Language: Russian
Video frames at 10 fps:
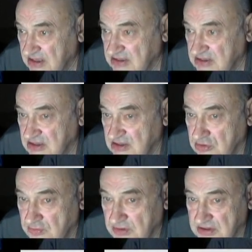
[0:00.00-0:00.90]
Они
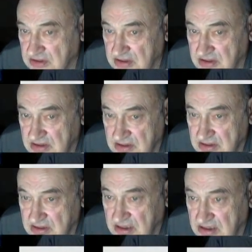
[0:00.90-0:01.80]
любят,
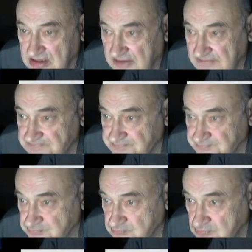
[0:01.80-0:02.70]
когда,
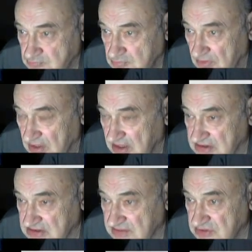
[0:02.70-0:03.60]
я
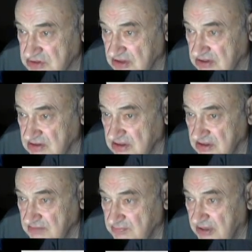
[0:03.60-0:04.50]
это замечал,
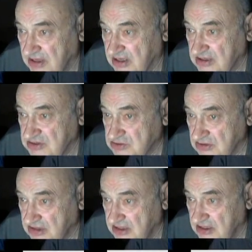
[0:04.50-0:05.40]
по количеству
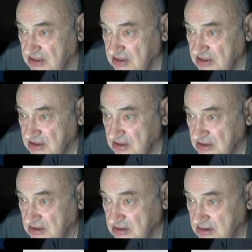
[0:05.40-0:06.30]
тли,
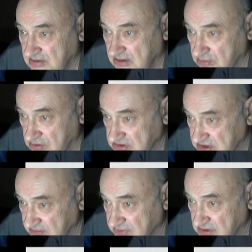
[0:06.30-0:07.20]
от какой-то
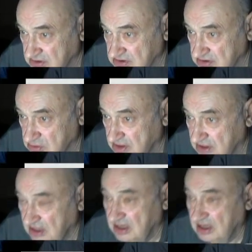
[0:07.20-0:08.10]
степени, э, то
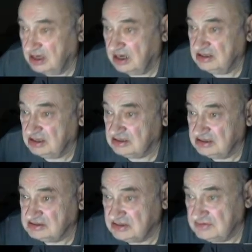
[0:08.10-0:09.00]
ли они от
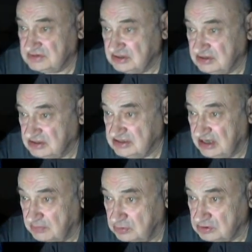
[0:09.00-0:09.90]
тли зависят, если
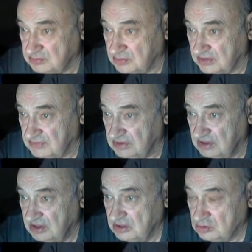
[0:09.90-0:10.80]
а будут муравьи,
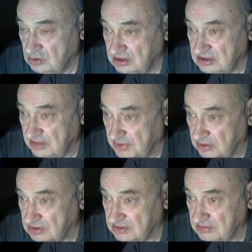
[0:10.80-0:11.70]
то ли
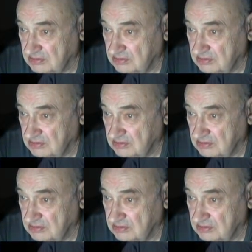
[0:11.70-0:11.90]
наоборот